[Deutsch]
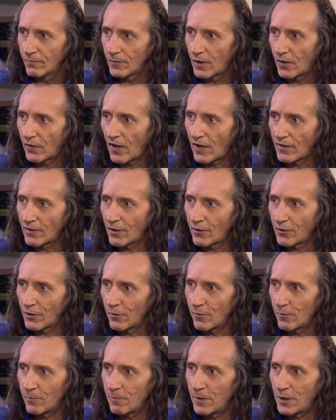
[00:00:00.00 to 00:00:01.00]
Das heißt
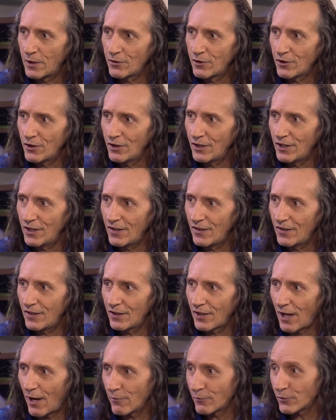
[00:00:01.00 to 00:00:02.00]
also, Menschen, die
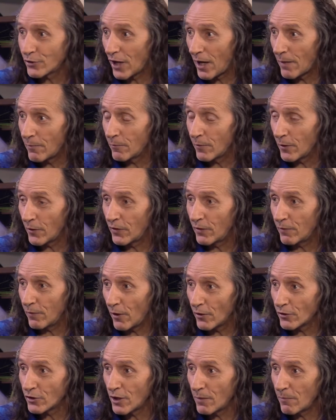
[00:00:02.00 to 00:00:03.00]
sich aufschreiben, was sie
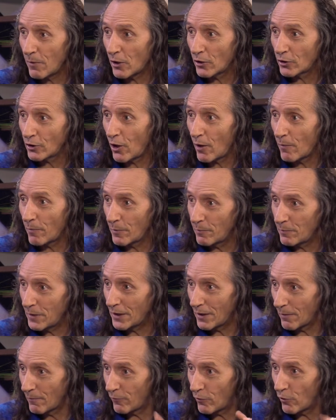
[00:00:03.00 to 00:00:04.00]
falsch gemacht haben, mit dem